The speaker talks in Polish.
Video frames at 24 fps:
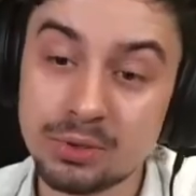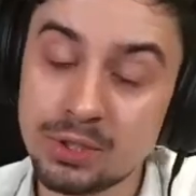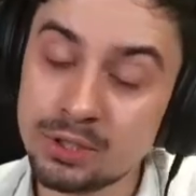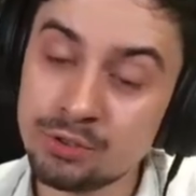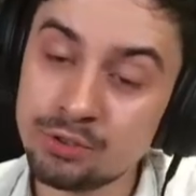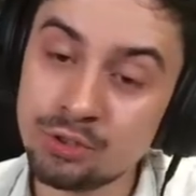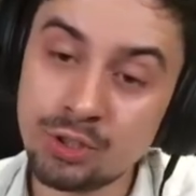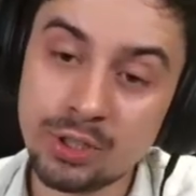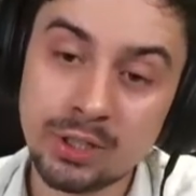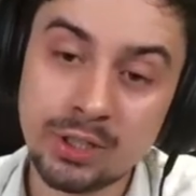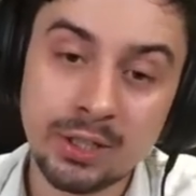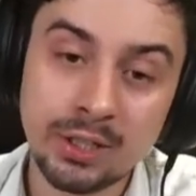
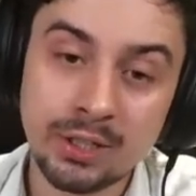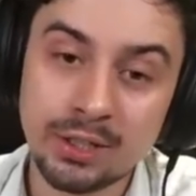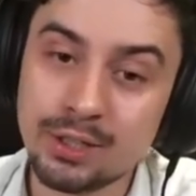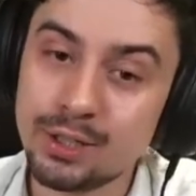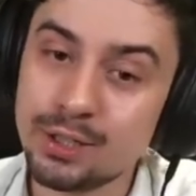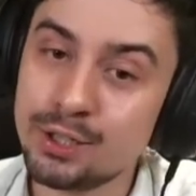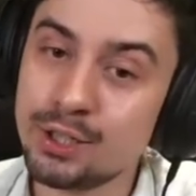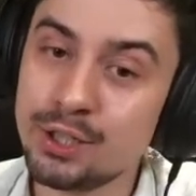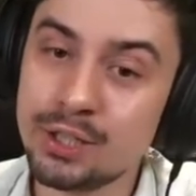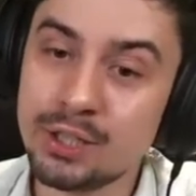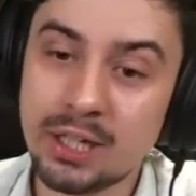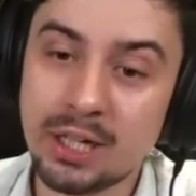Także
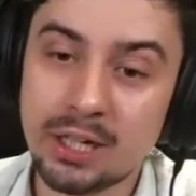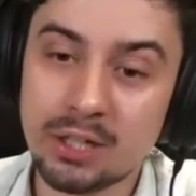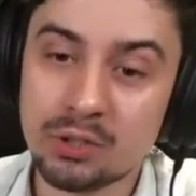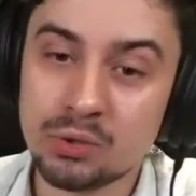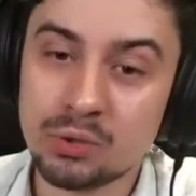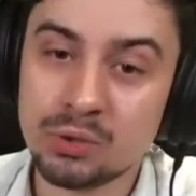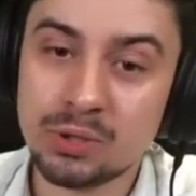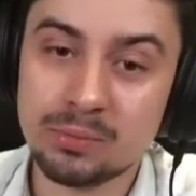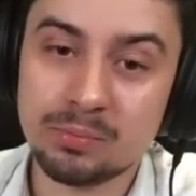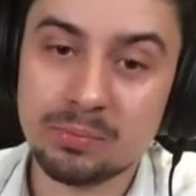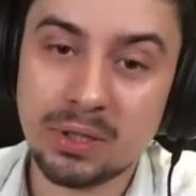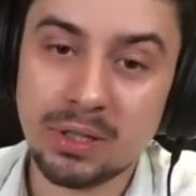
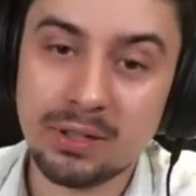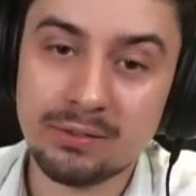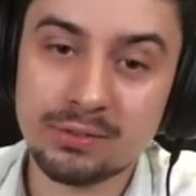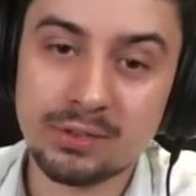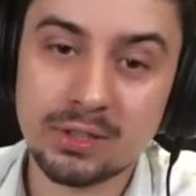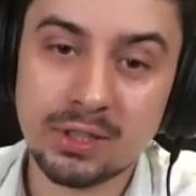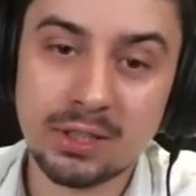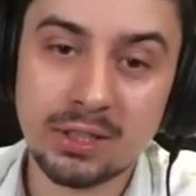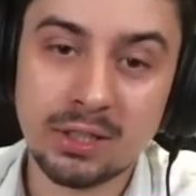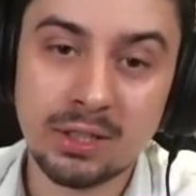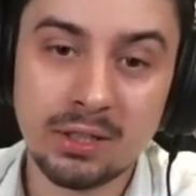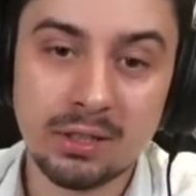Hikaru
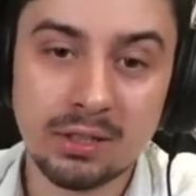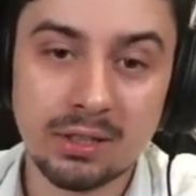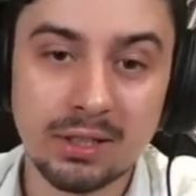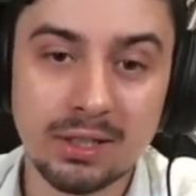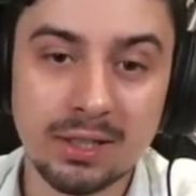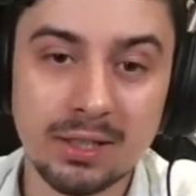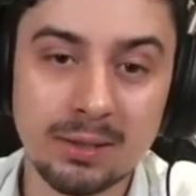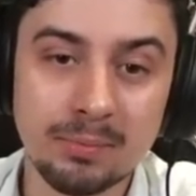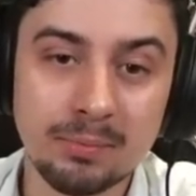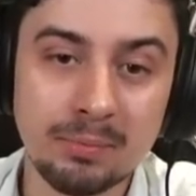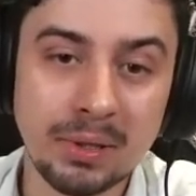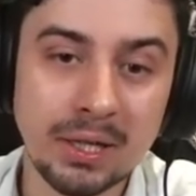naprawdę
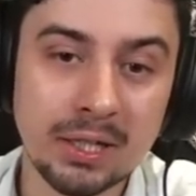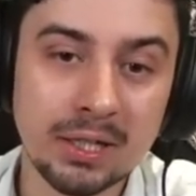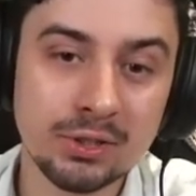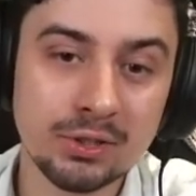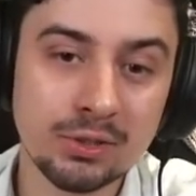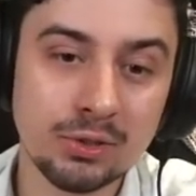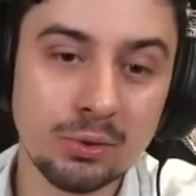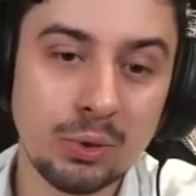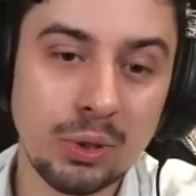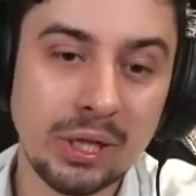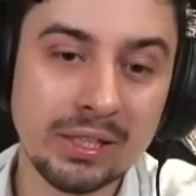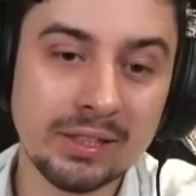
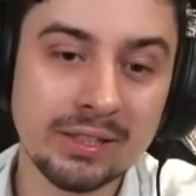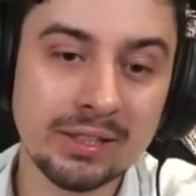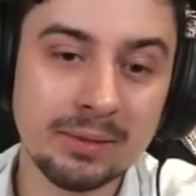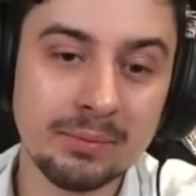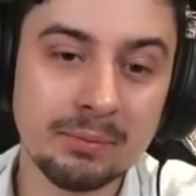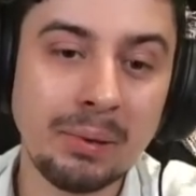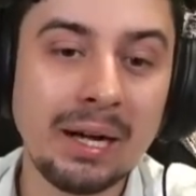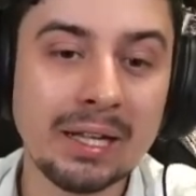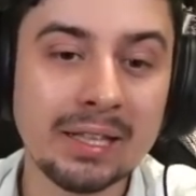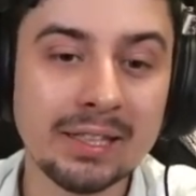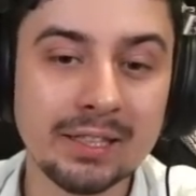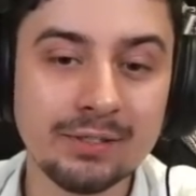bardzo ładny
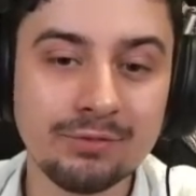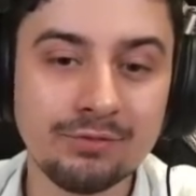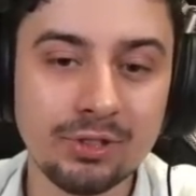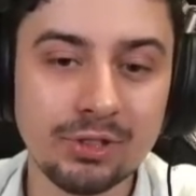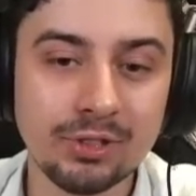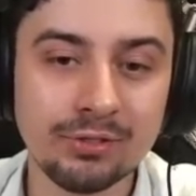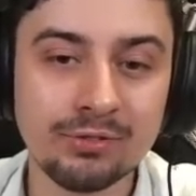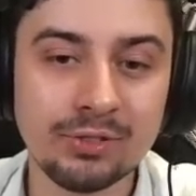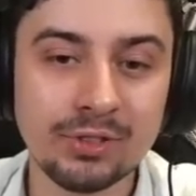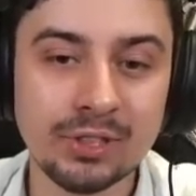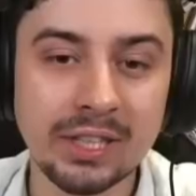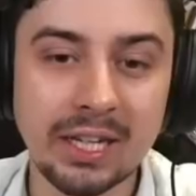
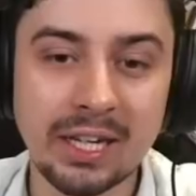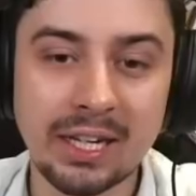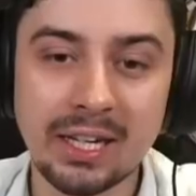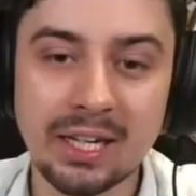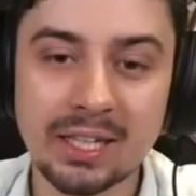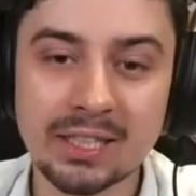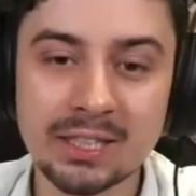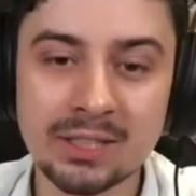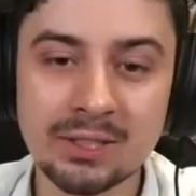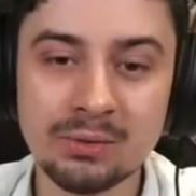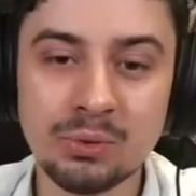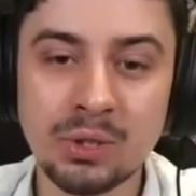manewr
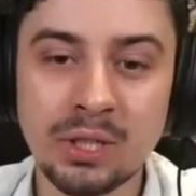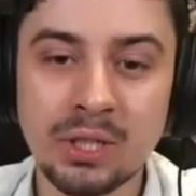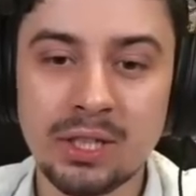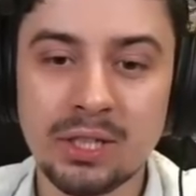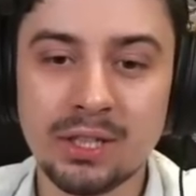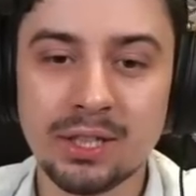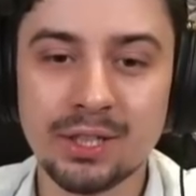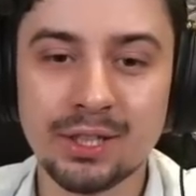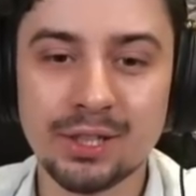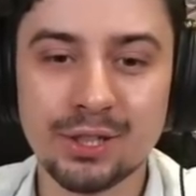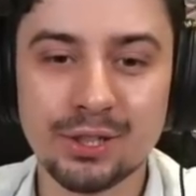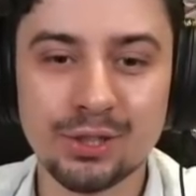wynalazł,
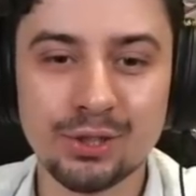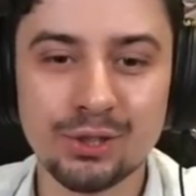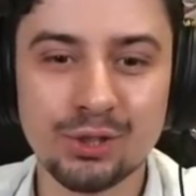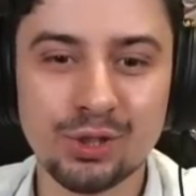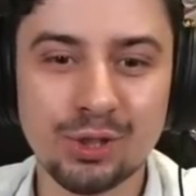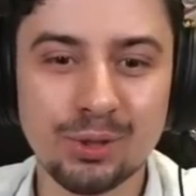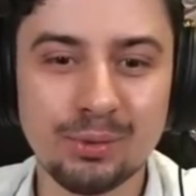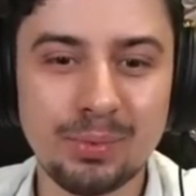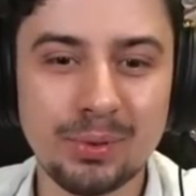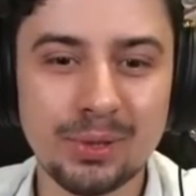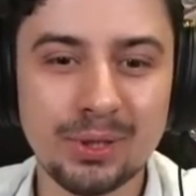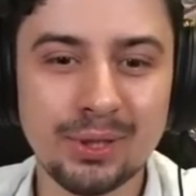
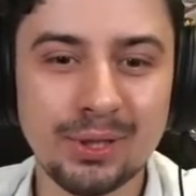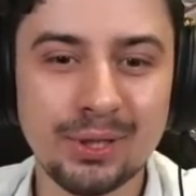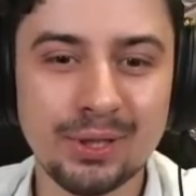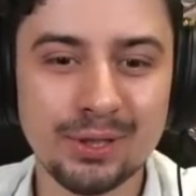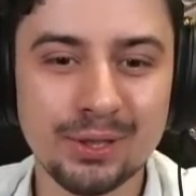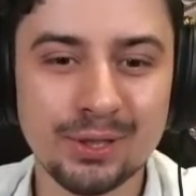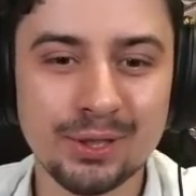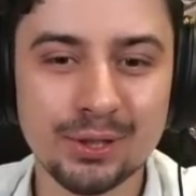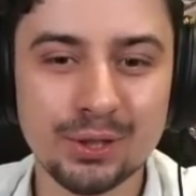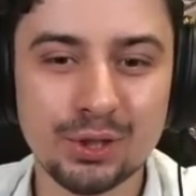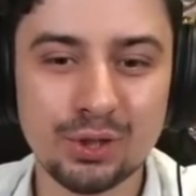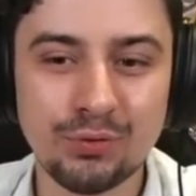żeby
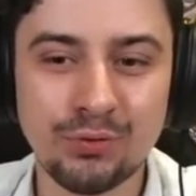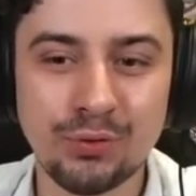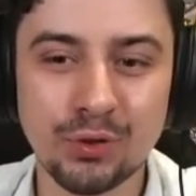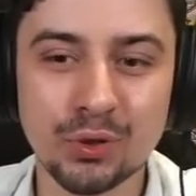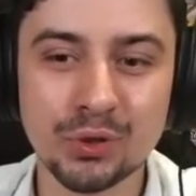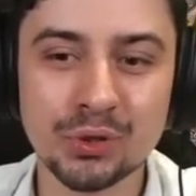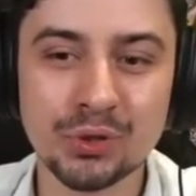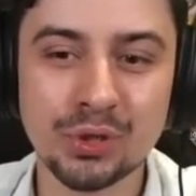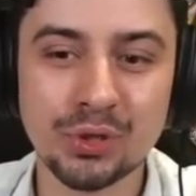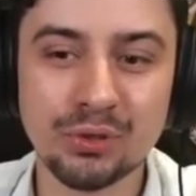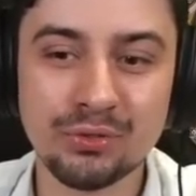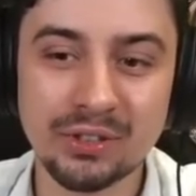
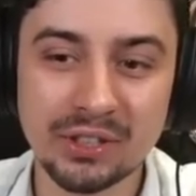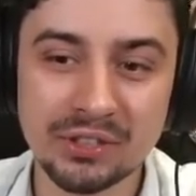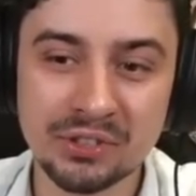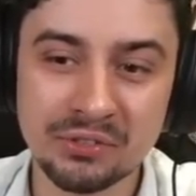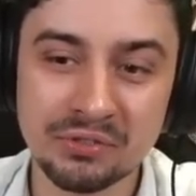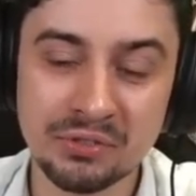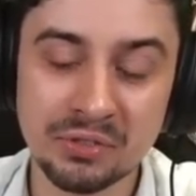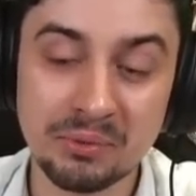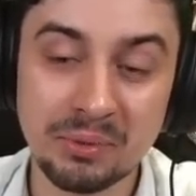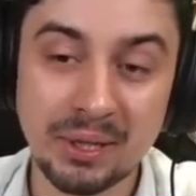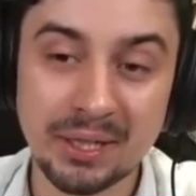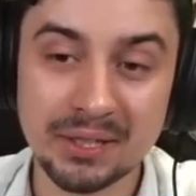
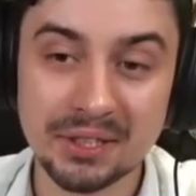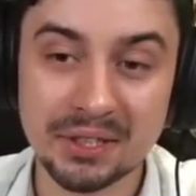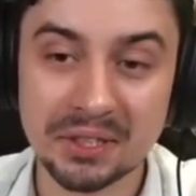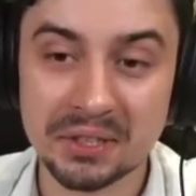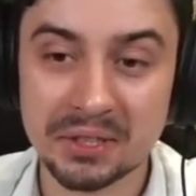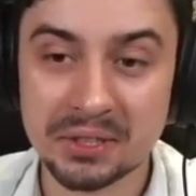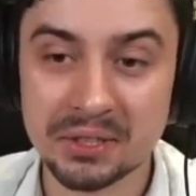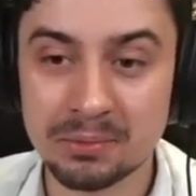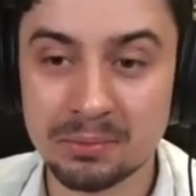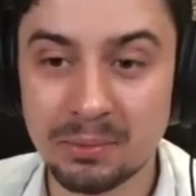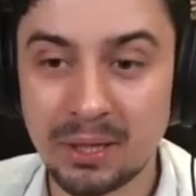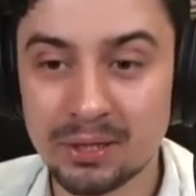sforsować wymianę
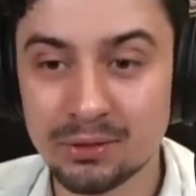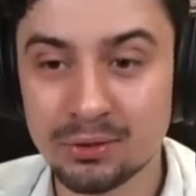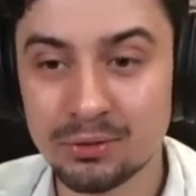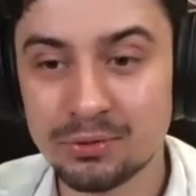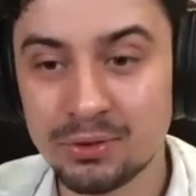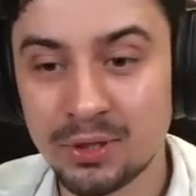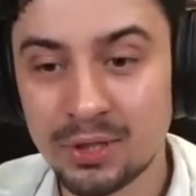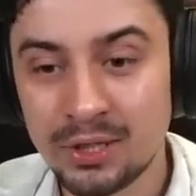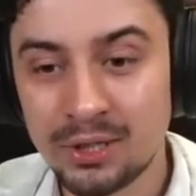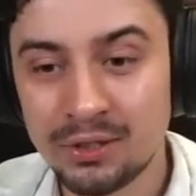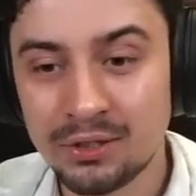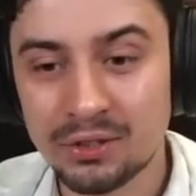
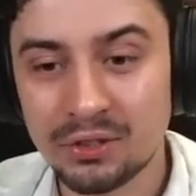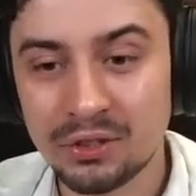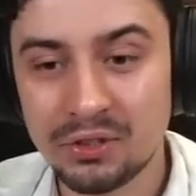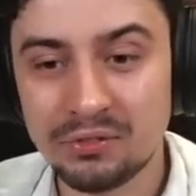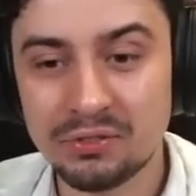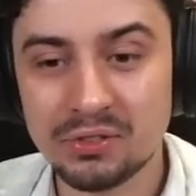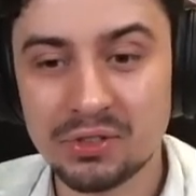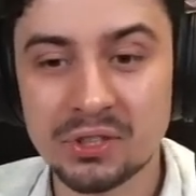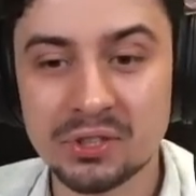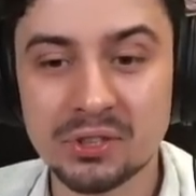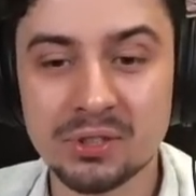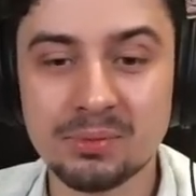hetmanów, no i
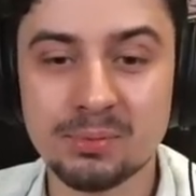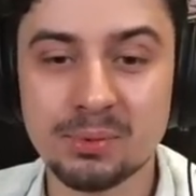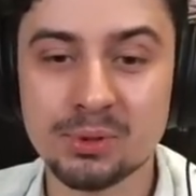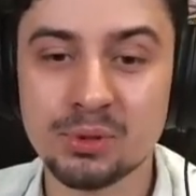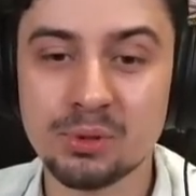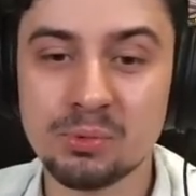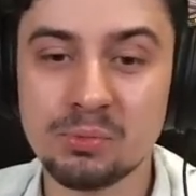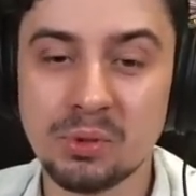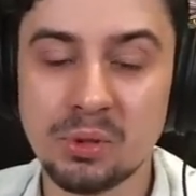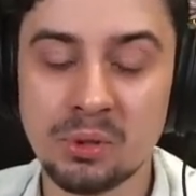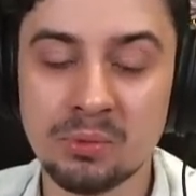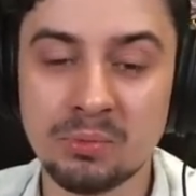w ten
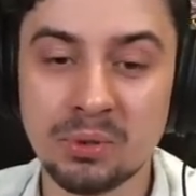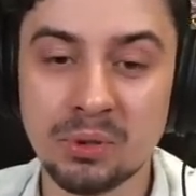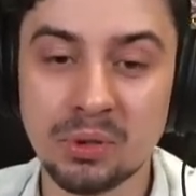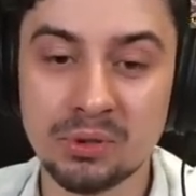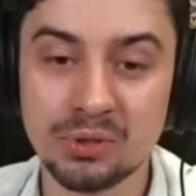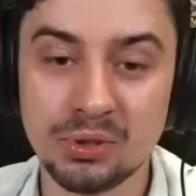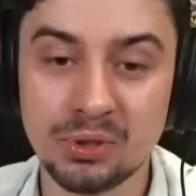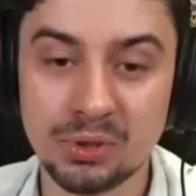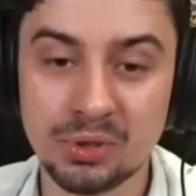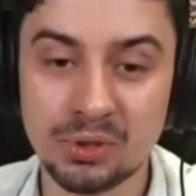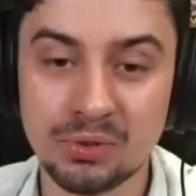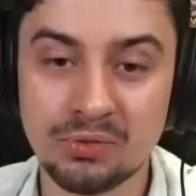sposób
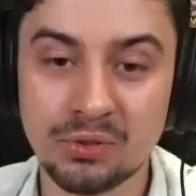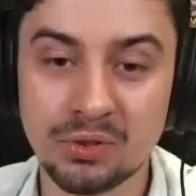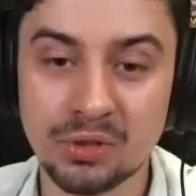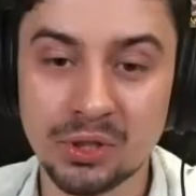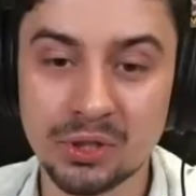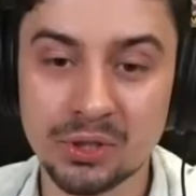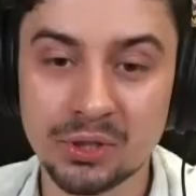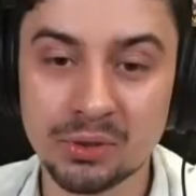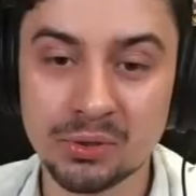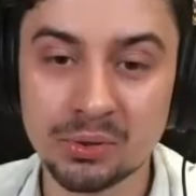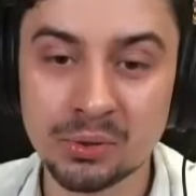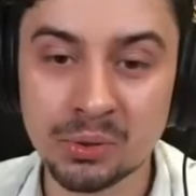obronić
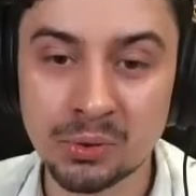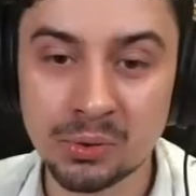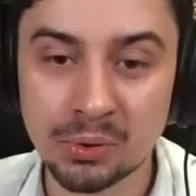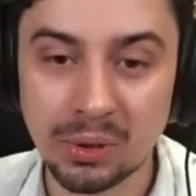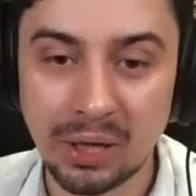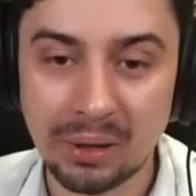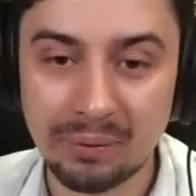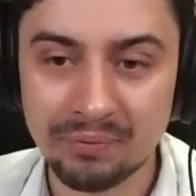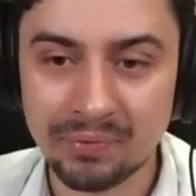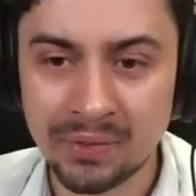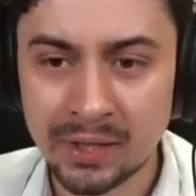swojego króla.